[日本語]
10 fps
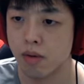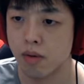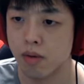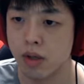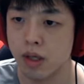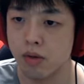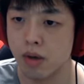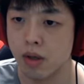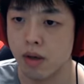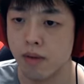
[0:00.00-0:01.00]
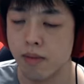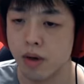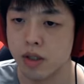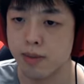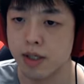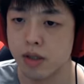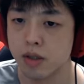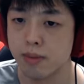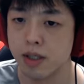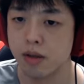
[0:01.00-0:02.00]
これでいいのかなあ、閉めちゃった、閉
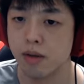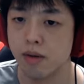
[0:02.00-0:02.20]
めちゃった。